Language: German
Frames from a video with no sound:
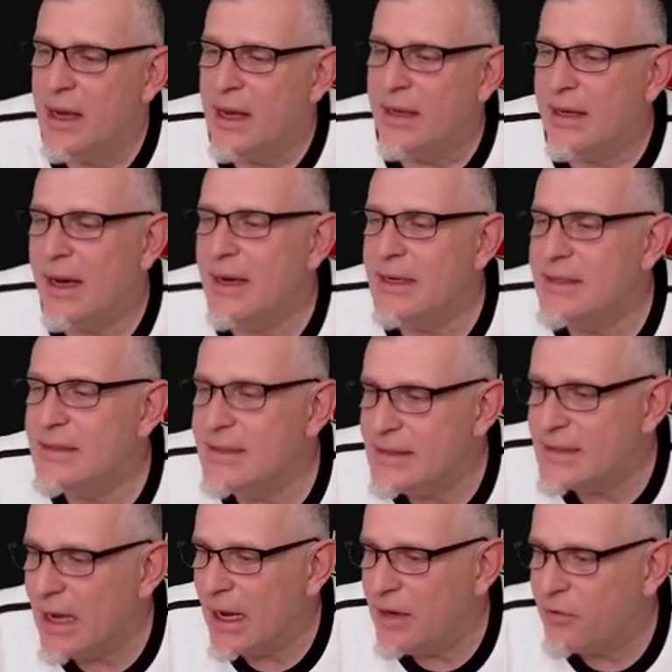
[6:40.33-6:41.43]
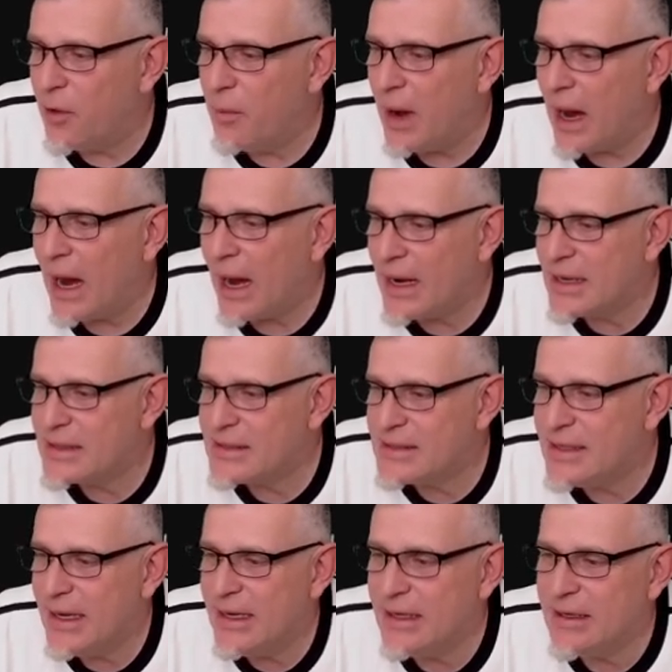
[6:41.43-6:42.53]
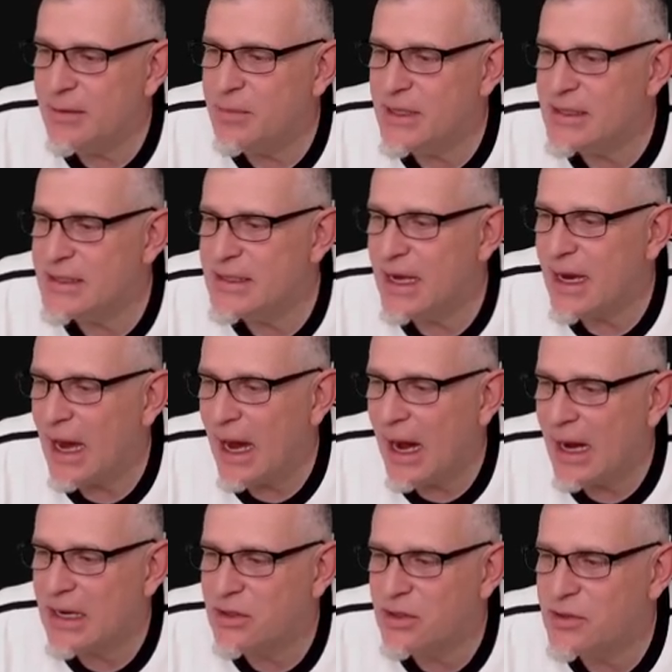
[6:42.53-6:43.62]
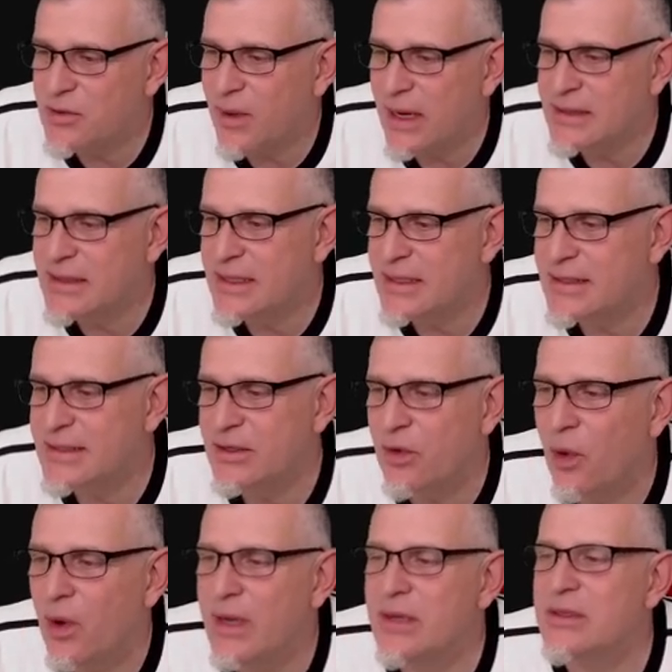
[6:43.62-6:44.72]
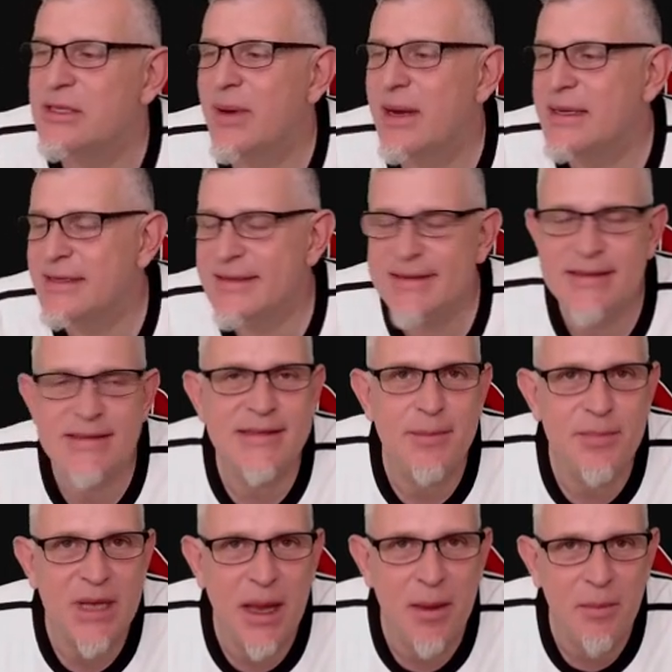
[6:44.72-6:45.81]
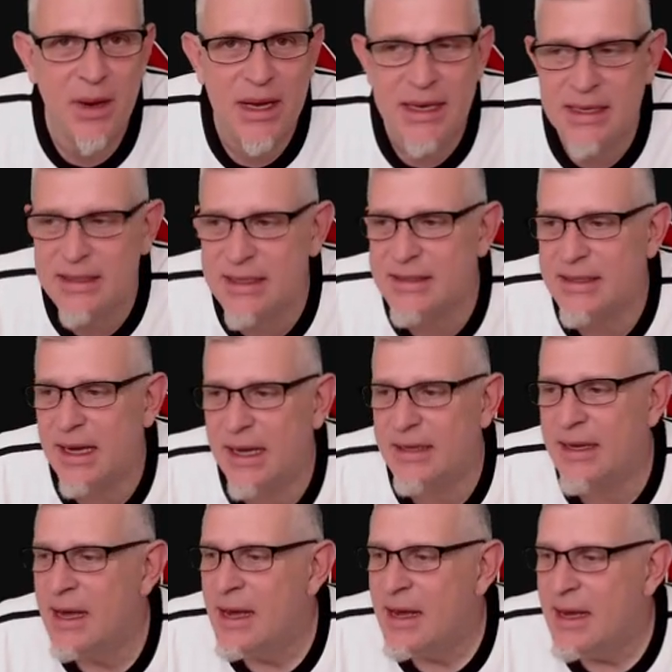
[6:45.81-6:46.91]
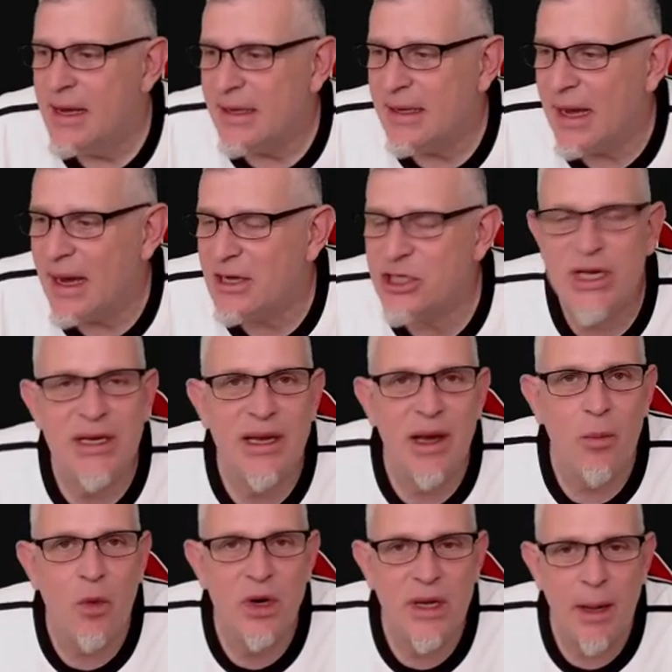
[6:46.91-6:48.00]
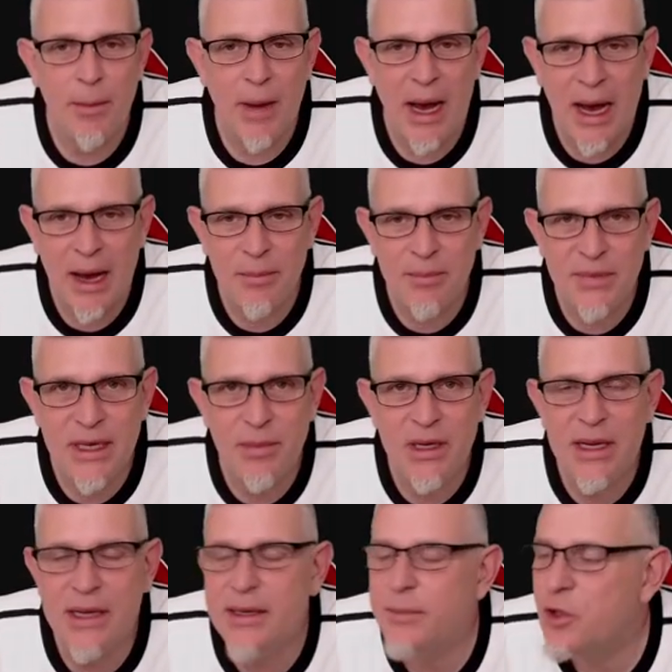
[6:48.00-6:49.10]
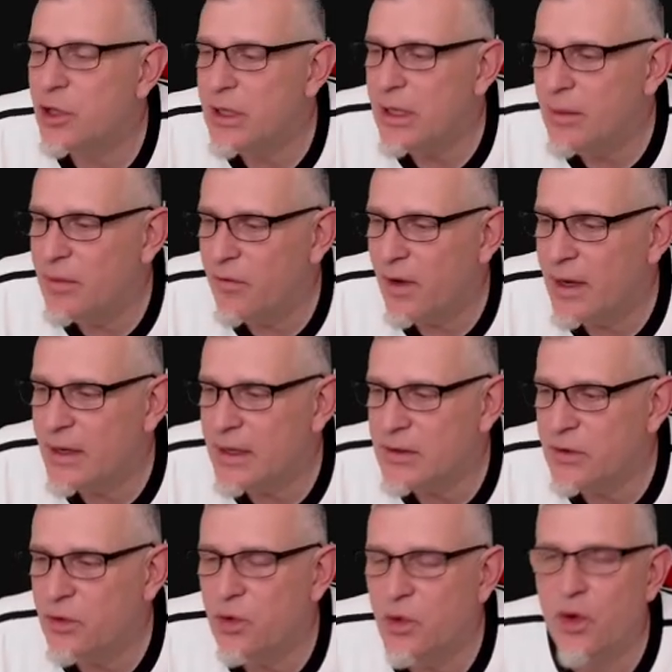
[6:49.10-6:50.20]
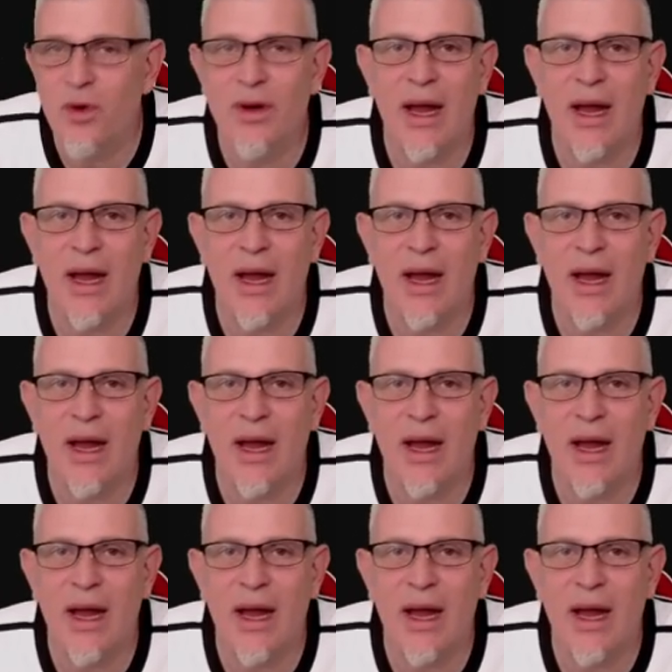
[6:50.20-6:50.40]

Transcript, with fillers: da ist die Zeit vom 18. bis ca. 28., 29. September interessant. Da steht der Mond am Abendhimmel, er nimmt dort immer weiter zu und